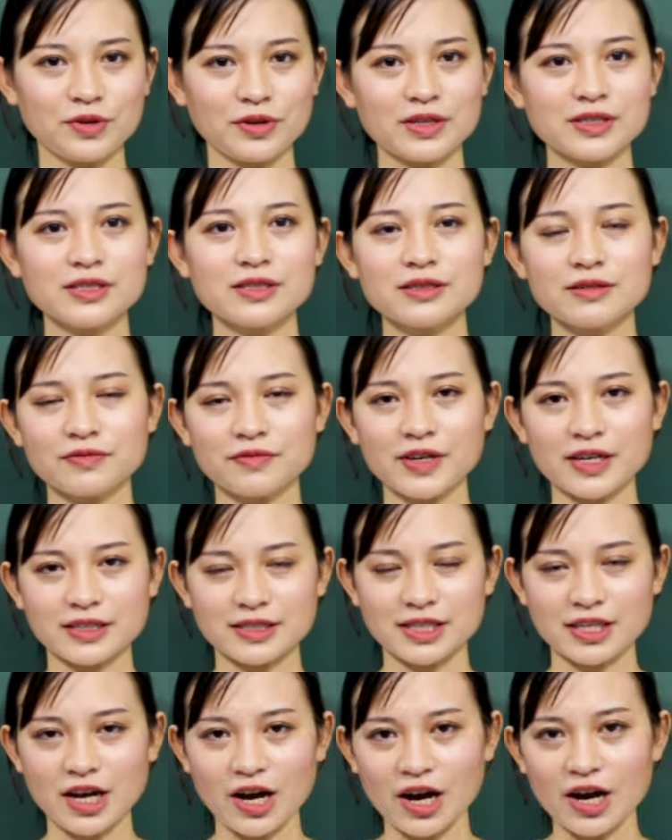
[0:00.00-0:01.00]
một cái sự việc
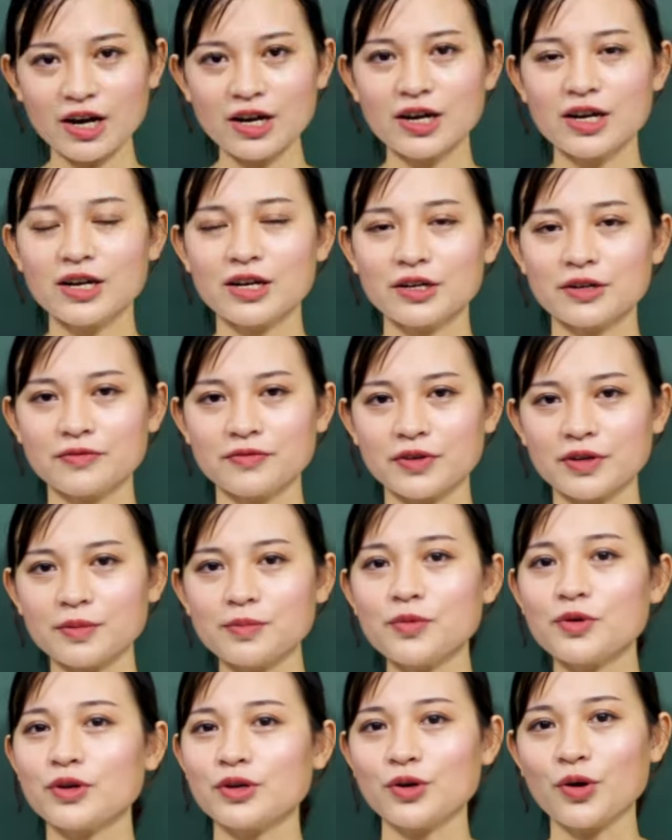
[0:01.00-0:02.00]
gì đó với
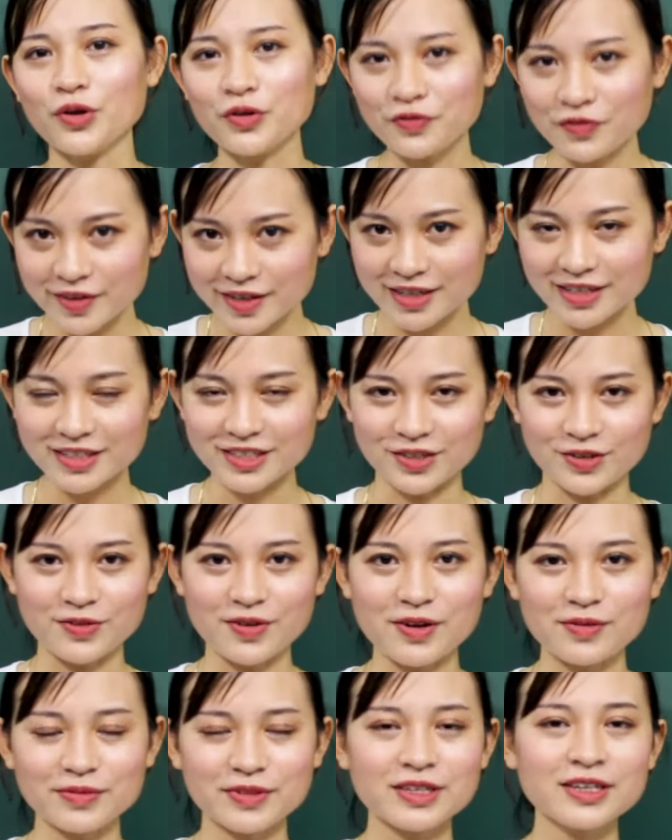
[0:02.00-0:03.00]
một đối phương, đúng không?